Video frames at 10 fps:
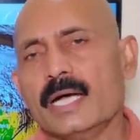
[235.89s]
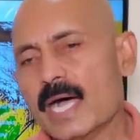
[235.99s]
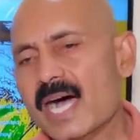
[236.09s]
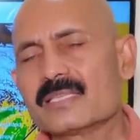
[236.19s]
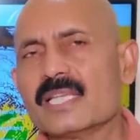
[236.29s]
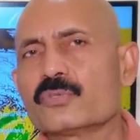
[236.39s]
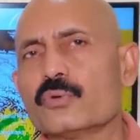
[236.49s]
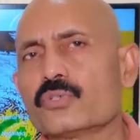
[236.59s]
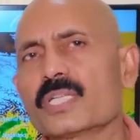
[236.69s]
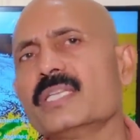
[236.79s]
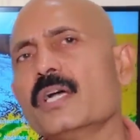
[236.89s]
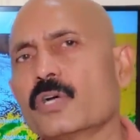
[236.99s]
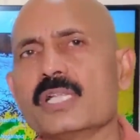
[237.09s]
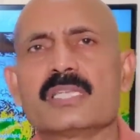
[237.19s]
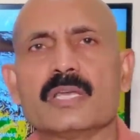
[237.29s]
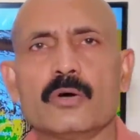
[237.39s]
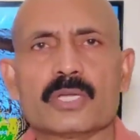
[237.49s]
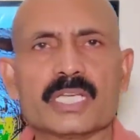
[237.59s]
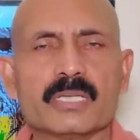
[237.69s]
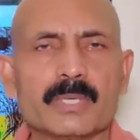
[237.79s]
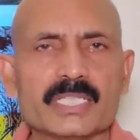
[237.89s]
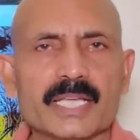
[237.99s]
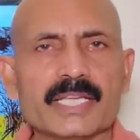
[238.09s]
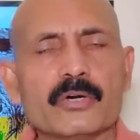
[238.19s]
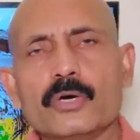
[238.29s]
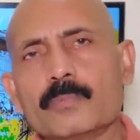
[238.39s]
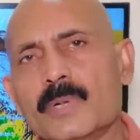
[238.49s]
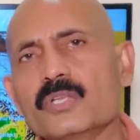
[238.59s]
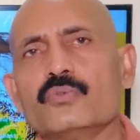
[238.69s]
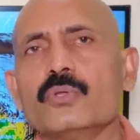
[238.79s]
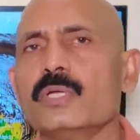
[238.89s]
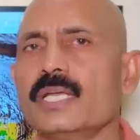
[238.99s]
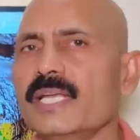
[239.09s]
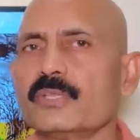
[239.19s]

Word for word: आज से ही शुरू हो सकती है कल से और ज़्यादा बढ़ जाएगी और मानसून